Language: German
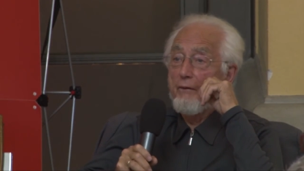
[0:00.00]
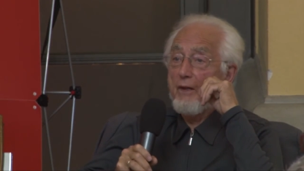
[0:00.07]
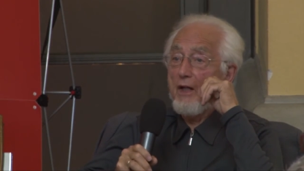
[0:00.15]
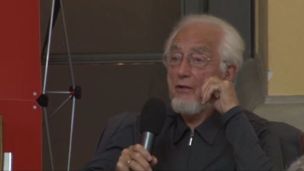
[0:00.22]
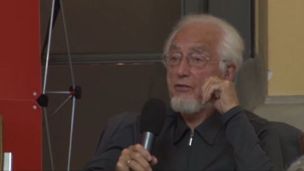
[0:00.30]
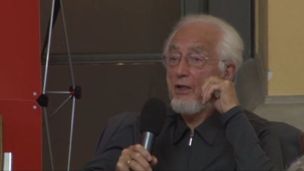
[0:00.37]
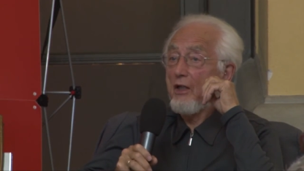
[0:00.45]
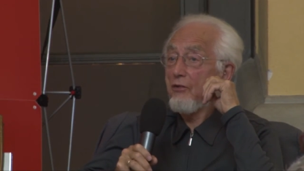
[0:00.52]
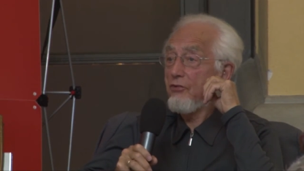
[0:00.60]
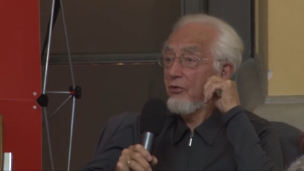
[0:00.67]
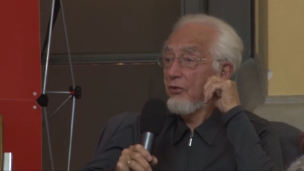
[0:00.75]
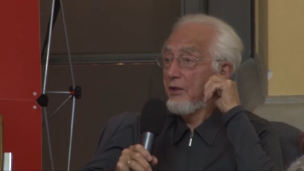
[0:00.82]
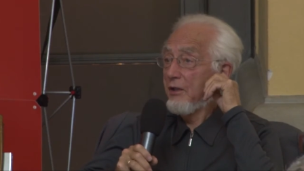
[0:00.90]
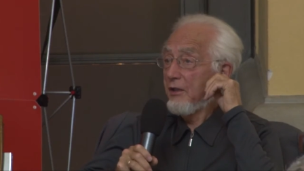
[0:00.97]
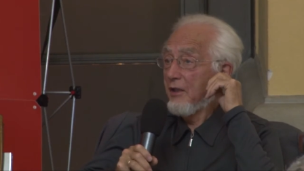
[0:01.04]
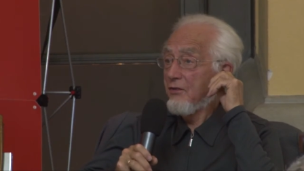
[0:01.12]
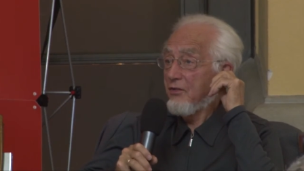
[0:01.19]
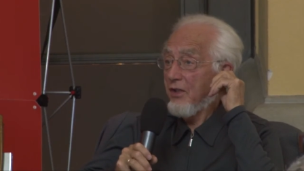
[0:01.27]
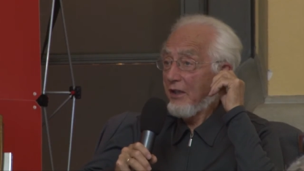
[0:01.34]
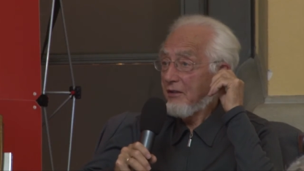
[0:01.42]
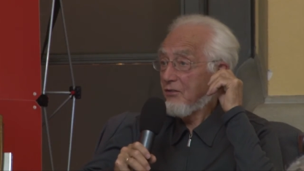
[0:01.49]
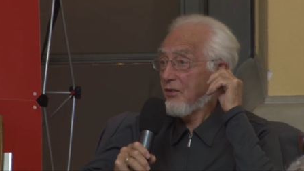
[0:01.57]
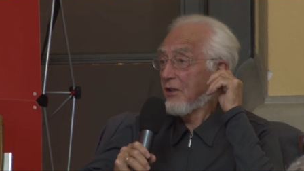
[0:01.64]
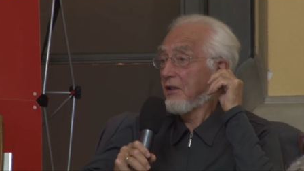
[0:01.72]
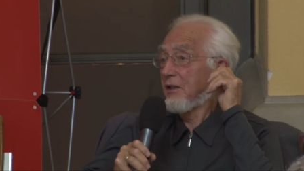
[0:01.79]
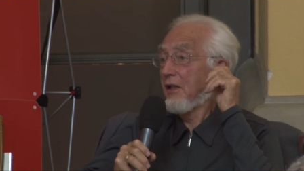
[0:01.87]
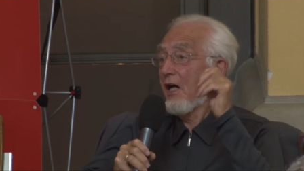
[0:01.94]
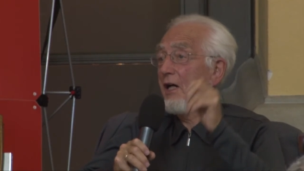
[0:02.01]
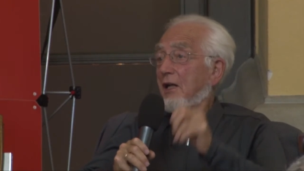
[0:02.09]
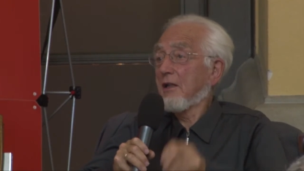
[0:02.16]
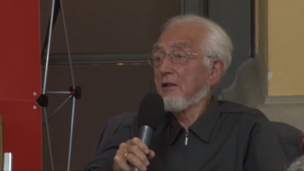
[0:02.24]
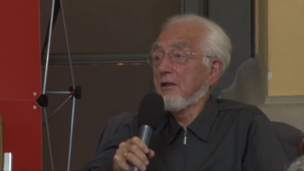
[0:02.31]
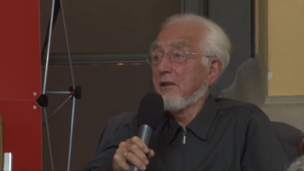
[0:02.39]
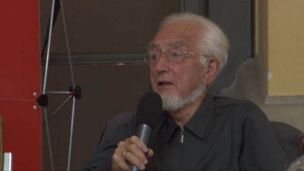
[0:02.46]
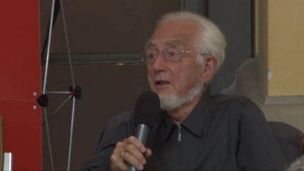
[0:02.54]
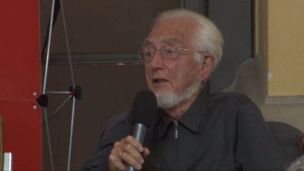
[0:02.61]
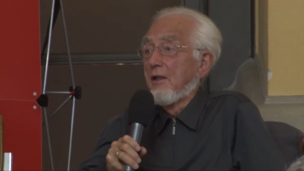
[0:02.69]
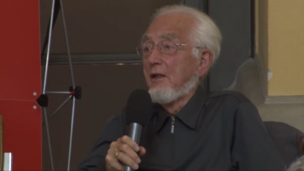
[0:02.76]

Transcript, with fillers: dass er schon in den 60er Jahren